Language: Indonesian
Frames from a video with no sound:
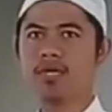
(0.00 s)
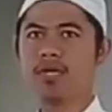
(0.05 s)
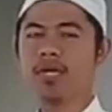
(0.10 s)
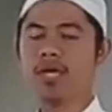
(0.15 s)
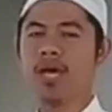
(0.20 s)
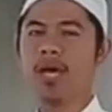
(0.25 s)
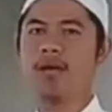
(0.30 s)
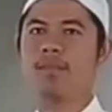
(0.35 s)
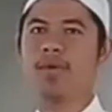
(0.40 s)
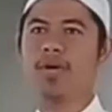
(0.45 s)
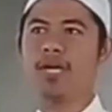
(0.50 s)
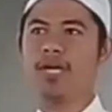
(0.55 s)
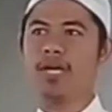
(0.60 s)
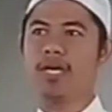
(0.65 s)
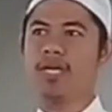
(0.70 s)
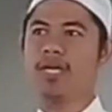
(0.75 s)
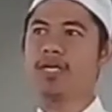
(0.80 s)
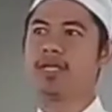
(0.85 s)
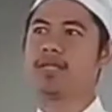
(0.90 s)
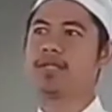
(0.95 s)

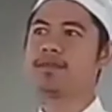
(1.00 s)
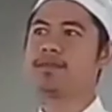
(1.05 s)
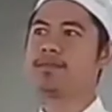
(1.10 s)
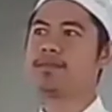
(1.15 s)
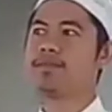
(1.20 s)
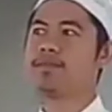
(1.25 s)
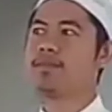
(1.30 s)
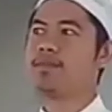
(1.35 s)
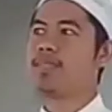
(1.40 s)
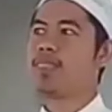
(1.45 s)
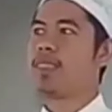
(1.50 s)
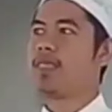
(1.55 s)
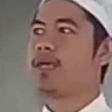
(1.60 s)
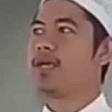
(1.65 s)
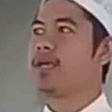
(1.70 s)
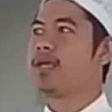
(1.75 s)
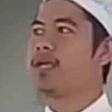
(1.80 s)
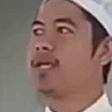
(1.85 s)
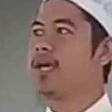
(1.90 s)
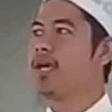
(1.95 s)
Apakah
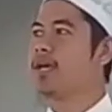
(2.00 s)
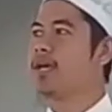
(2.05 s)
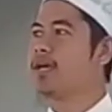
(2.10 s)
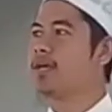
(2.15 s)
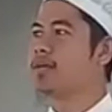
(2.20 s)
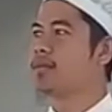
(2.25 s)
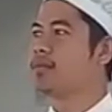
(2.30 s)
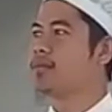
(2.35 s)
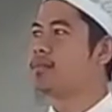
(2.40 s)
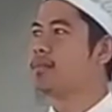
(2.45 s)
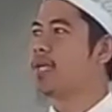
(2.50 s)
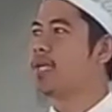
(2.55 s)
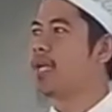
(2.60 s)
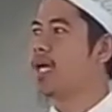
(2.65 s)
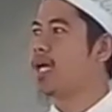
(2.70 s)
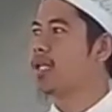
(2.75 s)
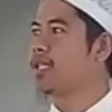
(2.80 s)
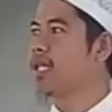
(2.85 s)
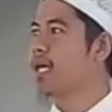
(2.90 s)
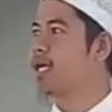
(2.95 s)
yang
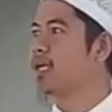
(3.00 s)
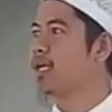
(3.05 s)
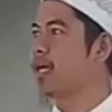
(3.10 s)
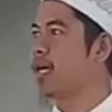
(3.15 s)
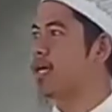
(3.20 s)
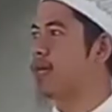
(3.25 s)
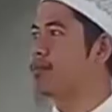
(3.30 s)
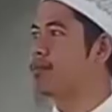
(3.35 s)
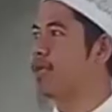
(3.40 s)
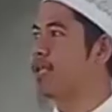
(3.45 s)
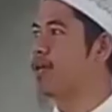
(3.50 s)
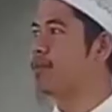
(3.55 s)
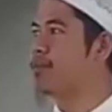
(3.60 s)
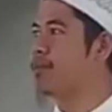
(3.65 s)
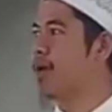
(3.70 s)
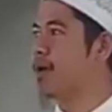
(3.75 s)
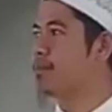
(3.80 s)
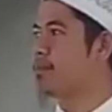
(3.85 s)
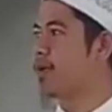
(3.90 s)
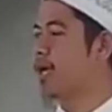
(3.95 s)
mendatangkan,
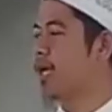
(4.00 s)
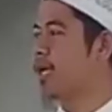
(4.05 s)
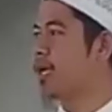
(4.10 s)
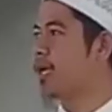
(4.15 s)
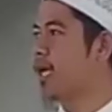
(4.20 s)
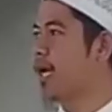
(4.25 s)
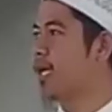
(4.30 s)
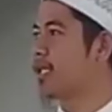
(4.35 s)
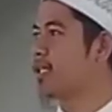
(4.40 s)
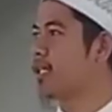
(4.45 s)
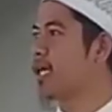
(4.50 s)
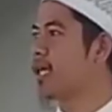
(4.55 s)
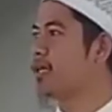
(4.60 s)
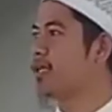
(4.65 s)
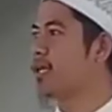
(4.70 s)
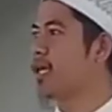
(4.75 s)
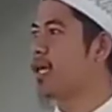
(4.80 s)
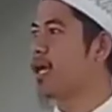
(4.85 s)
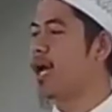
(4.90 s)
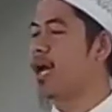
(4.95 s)
menyebabkan
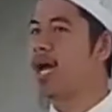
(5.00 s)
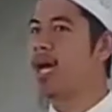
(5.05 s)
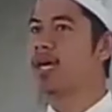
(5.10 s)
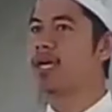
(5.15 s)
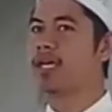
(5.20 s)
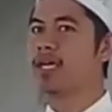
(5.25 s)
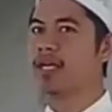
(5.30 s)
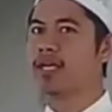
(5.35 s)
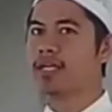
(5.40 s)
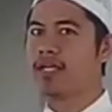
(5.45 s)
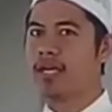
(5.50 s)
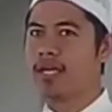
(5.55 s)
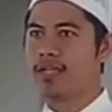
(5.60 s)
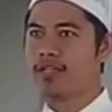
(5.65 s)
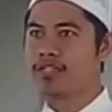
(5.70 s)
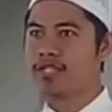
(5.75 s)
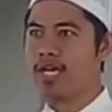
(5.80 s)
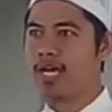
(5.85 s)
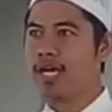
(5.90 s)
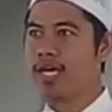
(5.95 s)
datangnya angin yang
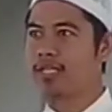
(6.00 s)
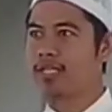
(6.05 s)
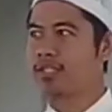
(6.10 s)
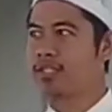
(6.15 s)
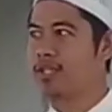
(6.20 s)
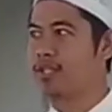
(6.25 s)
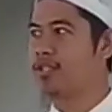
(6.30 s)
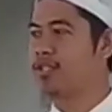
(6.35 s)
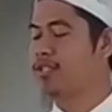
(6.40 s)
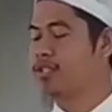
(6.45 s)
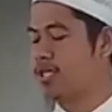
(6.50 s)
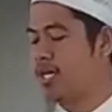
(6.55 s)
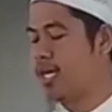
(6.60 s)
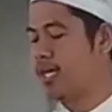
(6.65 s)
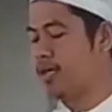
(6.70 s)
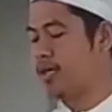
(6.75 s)
sangat kencang